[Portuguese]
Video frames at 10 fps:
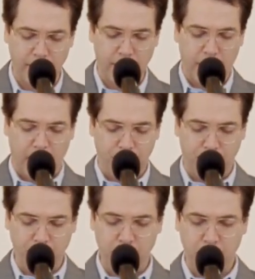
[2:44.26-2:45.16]
a
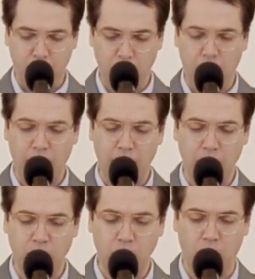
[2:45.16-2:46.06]
fim de não
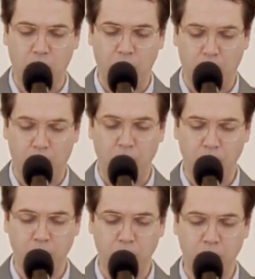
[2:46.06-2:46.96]
cair no
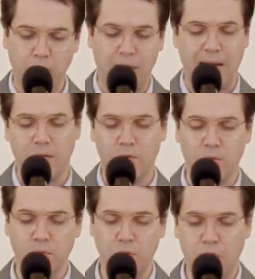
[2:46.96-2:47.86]
opróbrio e no laço
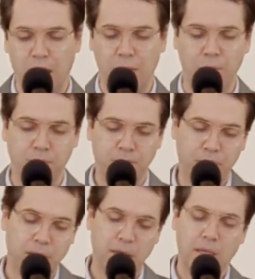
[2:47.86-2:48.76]
do diabo.
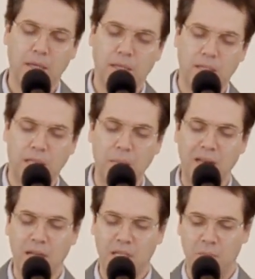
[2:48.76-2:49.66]

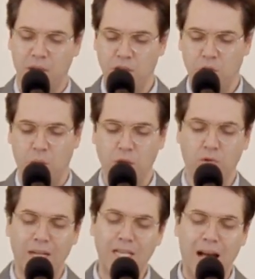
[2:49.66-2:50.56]
Semelhantemente, quanto
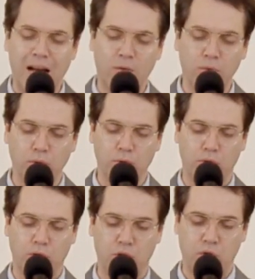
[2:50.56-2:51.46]
a
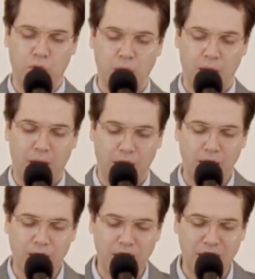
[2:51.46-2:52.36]
diáconos, é
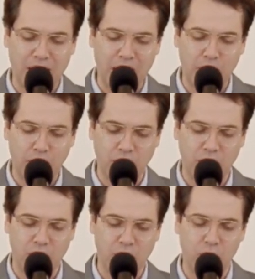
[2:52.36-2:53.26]
necessário que
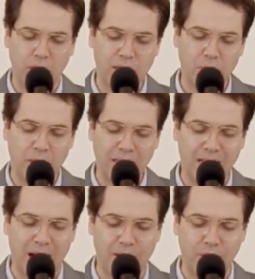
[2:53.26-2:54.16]
sejam
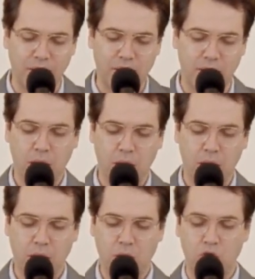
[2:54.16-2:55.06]
respeitáveis,
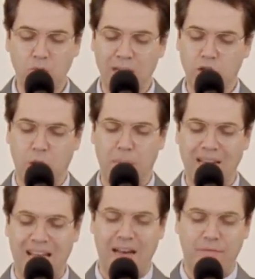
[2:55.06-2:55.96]
de uma só
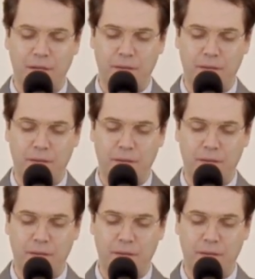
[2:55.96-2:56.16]
palavra,